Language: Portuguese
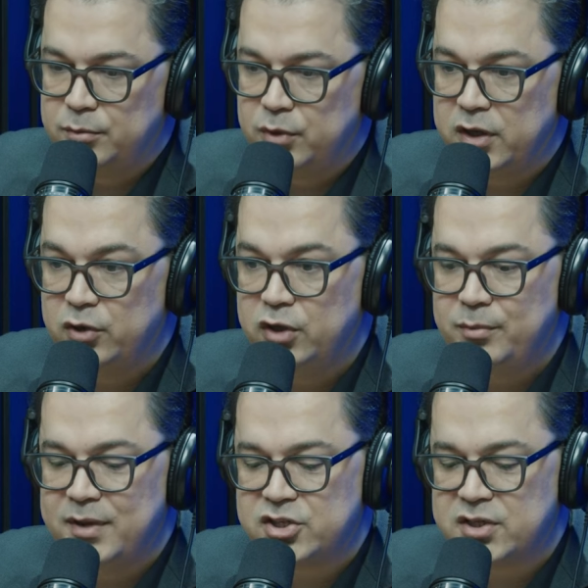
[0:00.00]
Porque eu
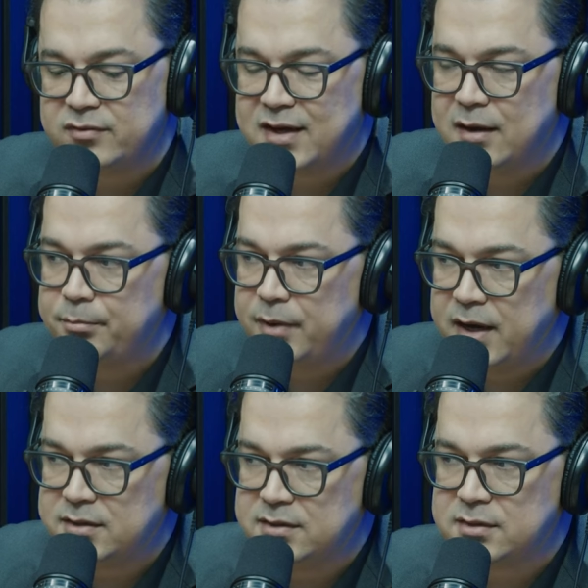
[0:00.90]
não me achava
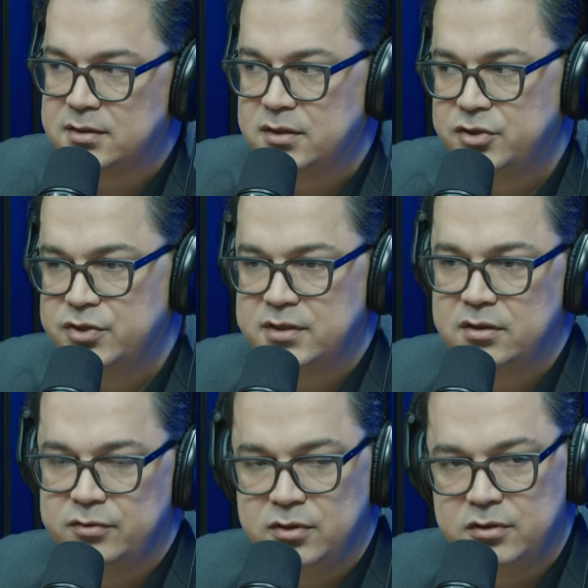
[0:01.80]
capaz de
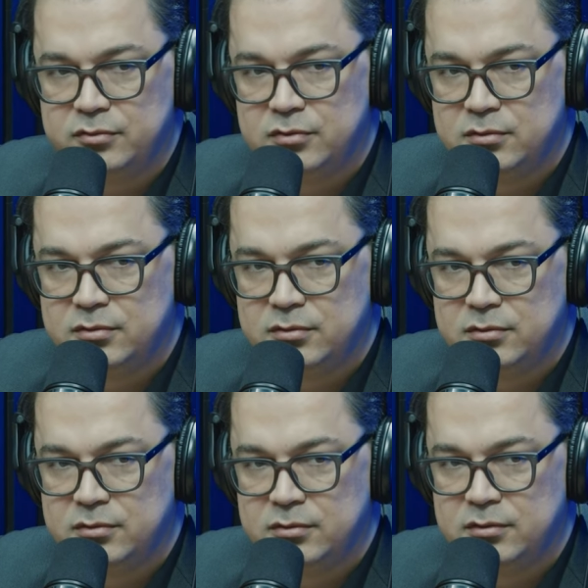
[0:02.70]
escrever o livro.
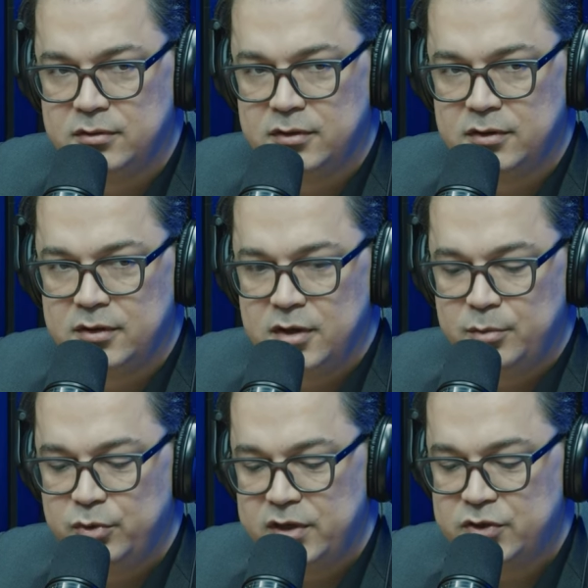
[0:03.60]

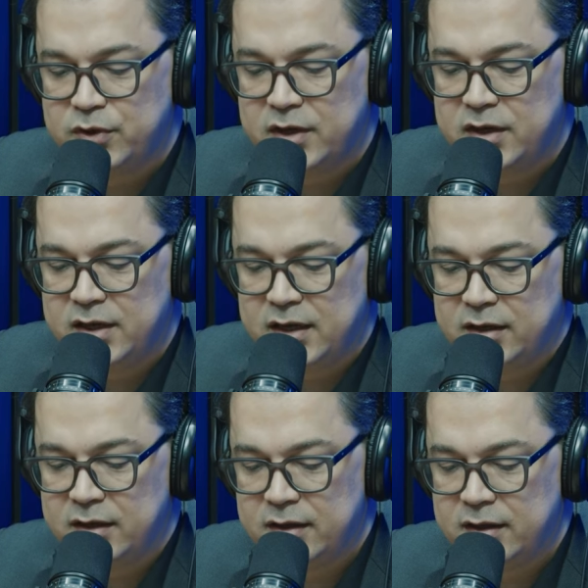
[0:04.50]
Por isso
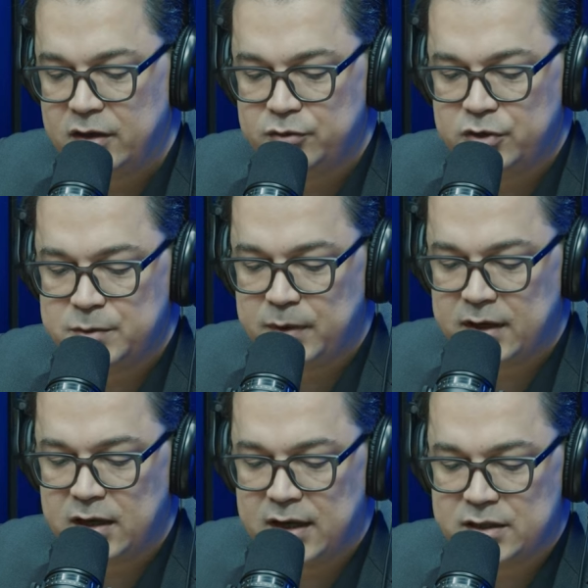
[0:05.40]
que eu vou
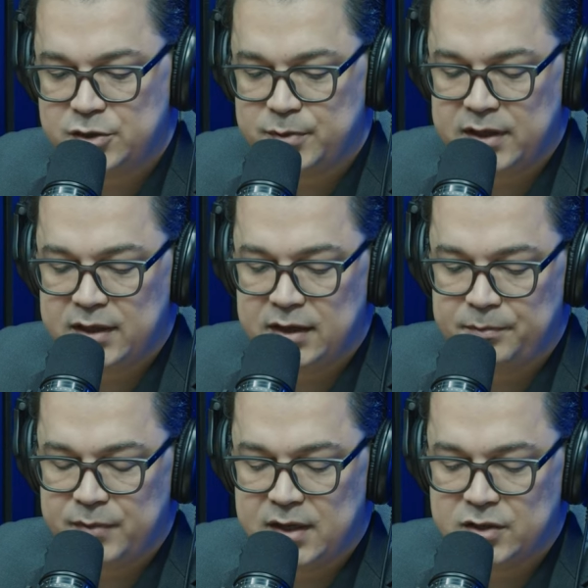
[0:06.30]
explicar de maneira
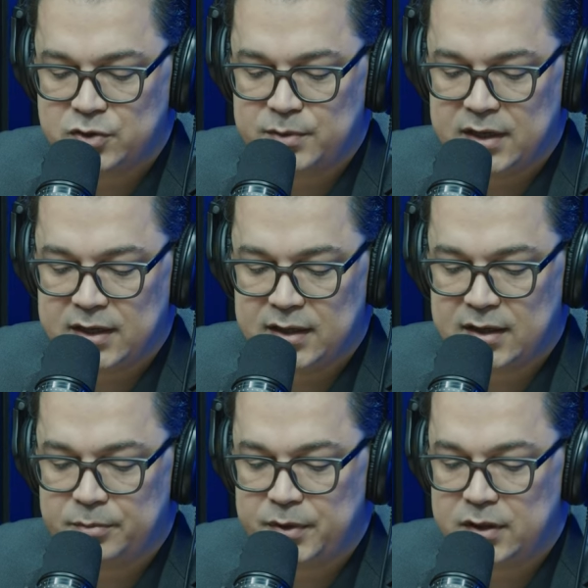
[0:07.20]
bem resumida cada
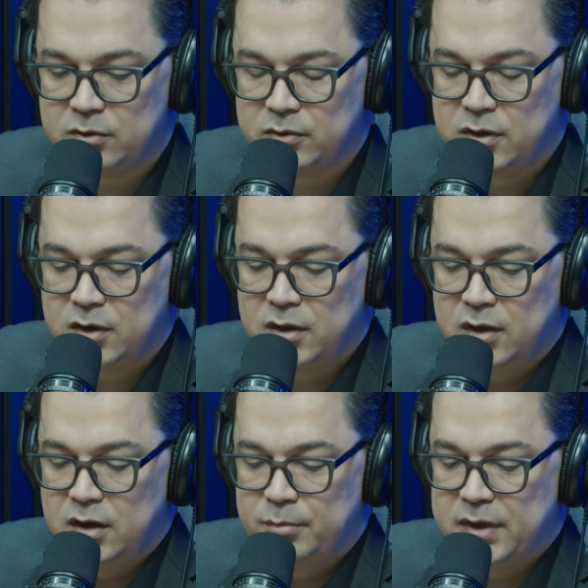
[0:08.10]
capítulo,
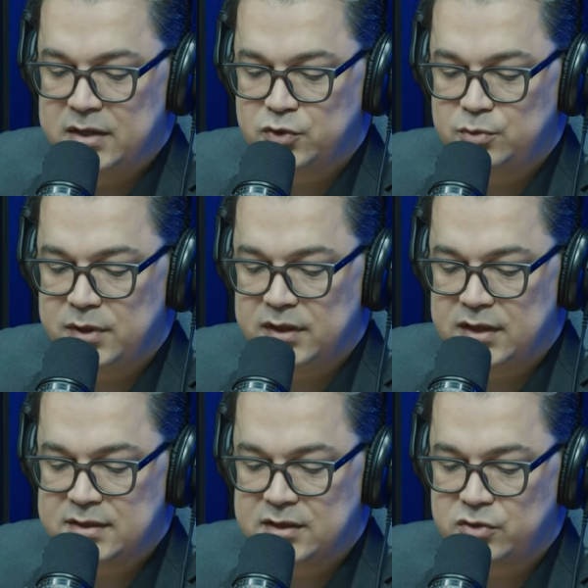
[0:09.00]
mas uma
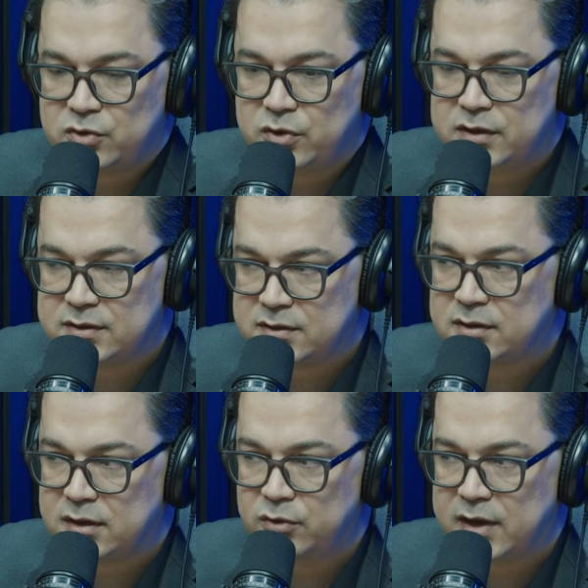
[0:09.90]
das questões
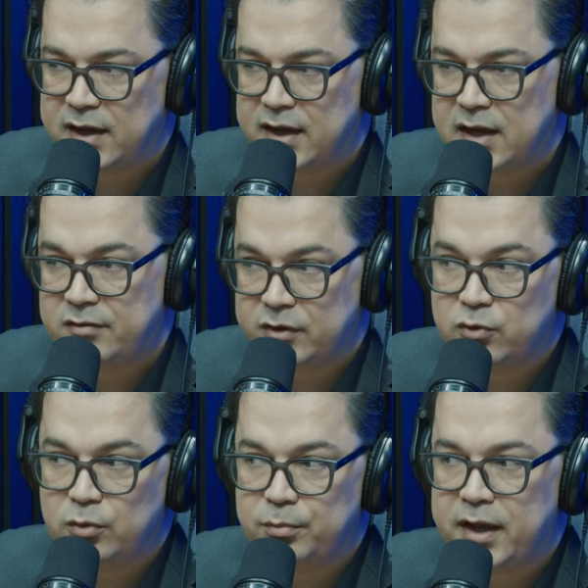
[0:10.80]
que eu carregava era o
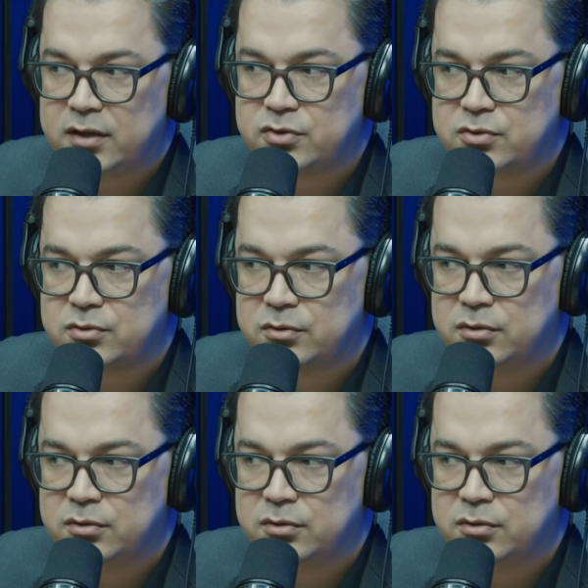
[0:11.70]
complexo.